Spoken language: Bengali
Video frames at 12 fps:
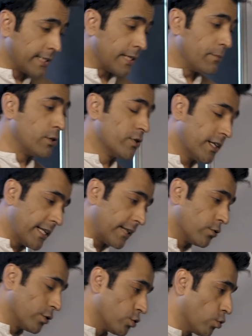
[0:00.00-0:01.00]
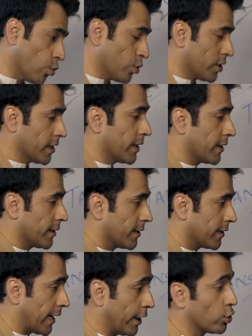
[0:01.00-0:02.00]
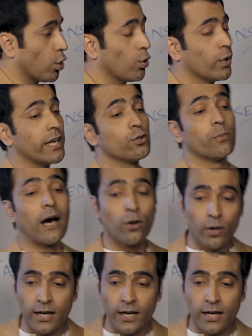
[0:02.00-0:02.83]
সে মিউজিক নিয়ে এত কিছু করছে তাকে সকলের এত ভালো